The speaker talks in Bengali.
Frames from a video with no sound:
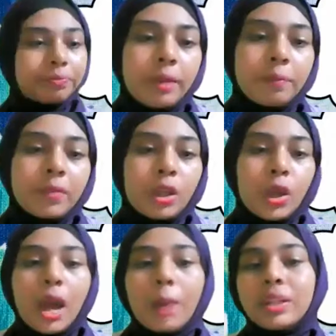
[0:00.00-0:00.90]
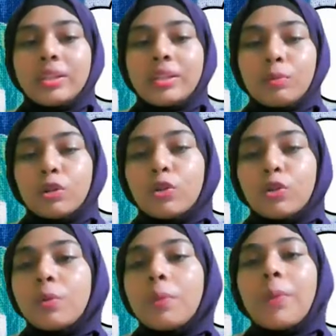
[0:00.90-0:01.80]
যাই আমাদের জীবন
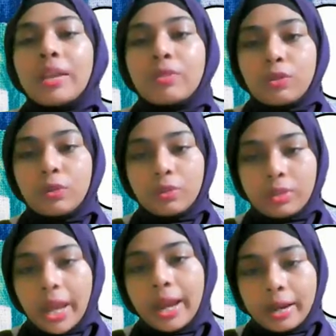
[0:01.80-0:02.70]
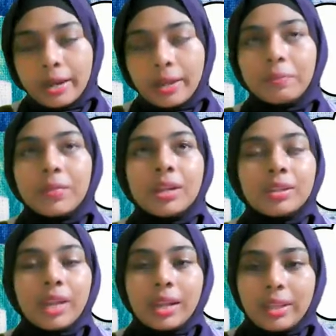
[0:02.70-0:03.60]
খুবই ব্যস্ততায় কাটে
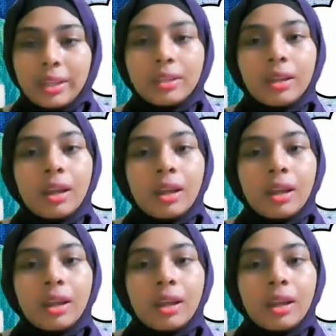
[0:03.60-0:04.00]
সারাদিন